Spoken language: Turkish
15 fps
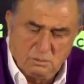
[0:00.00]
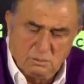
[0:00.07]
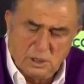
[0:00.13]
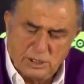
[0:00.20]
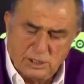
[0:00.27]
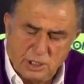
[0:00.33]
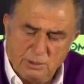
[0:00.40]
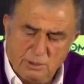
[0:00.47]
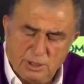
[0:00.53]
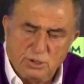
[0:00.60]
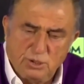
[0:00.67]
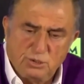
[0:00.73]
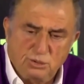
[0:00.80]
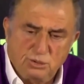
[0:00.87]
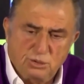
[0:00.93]
Maç
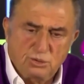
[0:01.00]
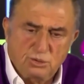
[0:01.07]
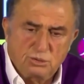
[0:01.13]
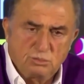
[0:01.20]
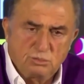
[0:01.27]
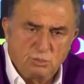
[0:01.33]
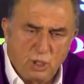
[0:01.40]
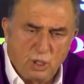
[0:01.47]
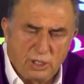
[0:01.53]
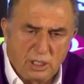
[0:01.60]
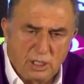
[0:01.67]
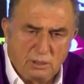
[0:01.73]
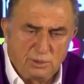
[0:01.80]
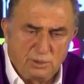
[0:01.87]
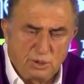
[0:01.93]
kaybediyorsunuz, puan
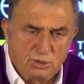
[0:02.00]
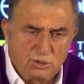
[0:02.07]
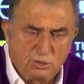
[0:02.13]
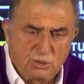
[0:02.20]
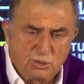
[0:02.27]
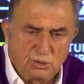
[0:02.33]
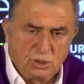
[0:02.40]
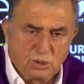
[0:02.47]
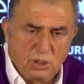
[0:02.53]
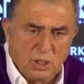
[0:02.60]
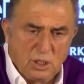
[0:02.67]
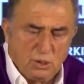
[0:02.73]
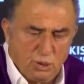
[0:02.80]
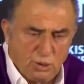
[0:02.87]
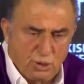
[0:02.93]
alamıyorsunuz,
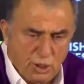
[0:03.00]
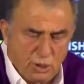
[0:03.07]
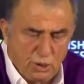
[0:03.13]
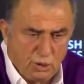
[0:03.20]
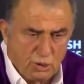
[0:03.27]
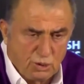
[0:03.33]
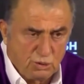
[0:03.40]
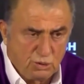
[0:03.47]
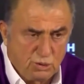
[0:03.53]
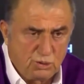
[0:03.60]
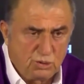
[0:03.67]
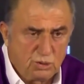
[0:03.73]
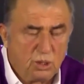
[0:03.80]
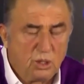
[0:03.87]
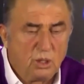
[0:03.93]
kötü
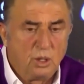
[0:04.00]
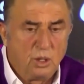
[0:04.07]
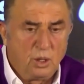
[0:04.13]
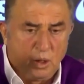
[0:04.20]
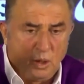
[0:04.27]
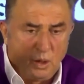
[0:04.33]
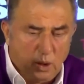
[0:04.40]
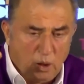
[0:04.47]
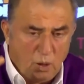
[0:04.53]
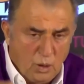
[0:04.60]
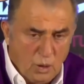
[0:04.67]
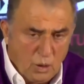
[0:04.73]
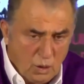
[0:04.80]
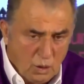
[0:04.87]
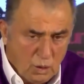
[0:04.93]
gidiyorsunuz.
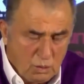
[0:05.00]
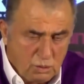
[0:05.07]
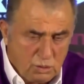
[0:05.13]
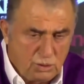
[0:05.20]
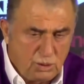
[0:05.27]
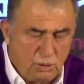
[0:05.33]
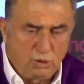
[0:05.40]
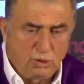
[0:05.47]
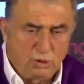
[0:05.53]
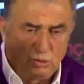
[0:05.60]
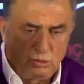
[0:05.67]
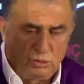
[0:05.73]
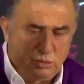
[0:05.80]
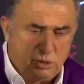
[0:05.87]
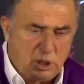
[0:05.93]
İşte
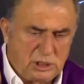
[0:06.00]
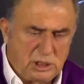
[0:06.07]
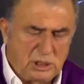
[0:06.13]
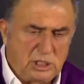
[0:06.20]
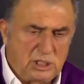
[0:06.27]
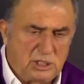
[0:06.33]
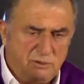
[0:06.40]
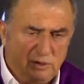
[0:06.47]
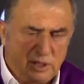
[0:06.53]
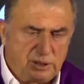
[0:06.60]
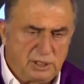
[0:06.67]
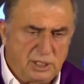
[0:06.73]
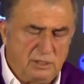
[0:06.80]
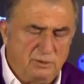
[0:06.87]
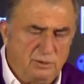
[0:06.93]
bunun gazetesi var,
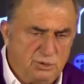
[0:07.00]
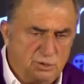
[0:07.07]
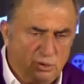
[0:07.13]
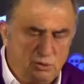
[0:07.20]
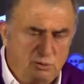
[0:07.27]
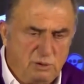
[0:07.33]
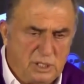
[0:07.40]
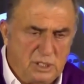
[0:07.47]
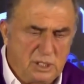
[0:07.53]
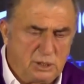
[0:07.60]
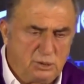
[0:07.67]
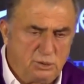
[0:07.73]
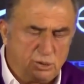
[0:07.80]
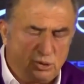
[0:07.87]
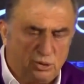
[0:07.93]
televizyonu var,
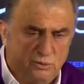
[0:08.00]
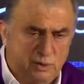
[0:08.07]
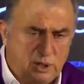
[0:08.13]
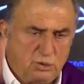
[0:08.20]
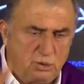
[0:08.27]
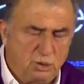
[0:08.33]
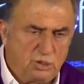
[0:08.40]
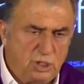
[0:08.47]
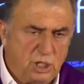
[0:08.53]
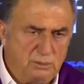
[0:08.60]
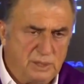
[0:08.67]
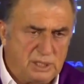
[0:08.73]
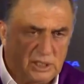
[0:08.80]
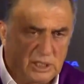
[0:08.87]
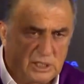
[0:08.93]
radyosu var, sosyal
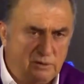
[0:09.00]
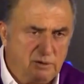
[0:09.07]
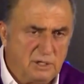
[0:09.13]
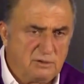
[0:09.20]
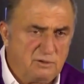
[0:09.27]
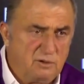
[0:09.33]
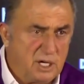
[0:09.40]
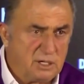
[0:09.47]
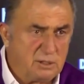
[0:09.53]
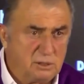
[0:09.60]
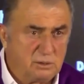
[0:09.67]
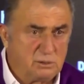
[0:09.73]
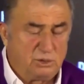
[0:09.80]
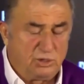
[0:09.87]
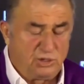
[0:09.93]
medyası var, var
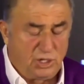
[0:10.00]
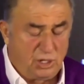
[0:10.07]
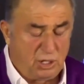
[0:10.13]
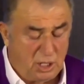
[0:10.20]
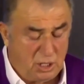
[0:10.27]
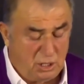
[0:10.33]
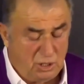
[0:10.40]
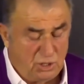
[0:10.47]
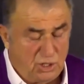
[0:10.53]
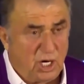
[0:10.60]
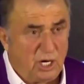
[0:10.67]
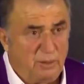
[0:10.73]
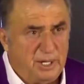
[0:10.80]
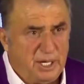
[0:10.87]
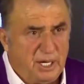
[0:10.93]
e,
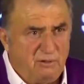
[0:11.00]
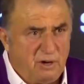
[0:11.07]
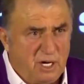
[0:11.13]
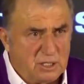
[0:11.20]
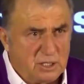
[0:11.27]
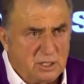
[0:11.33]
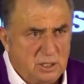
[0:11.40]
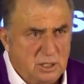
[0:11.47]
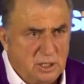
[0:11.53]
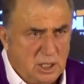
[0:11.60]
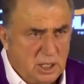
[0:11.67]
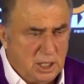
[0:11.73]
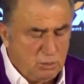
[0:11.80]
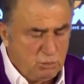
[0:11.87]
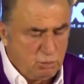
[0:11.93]
camia var.
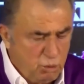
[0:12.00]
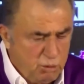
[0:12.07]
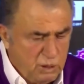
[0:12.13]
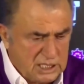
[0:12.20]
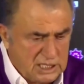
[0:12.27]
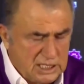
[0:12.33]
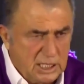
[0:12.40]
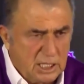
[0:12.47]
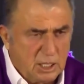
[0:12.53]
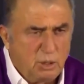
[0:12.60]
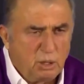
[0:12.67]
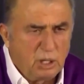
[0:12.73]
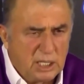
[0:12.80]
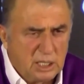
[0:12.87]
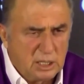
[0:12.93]
Bu baskıya
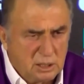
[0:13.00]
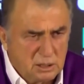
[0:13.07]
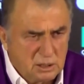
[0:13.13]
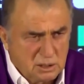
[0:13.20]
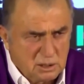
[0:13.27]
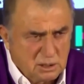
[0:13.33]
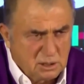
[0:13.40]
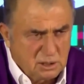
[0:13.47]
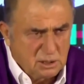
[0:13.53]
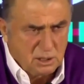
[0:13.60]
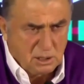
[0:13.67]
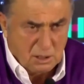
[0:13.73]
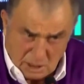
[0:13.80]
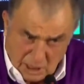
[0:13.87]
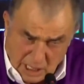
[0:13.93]
kolay
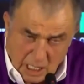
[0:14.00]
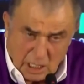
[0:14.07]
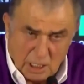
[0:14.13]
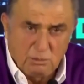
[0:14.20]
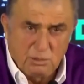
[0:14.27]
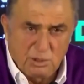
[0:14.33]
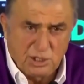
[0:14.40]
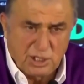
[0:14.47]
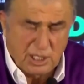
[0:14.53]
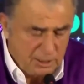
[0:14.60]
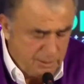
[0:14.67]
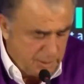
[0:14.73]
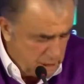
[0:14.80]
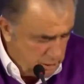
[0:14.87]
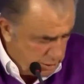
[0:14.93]

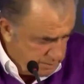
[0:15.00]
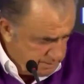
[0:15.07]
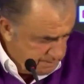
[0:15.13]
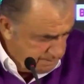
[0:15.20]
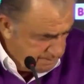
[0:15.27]
dayanılmayacağını biliyorum.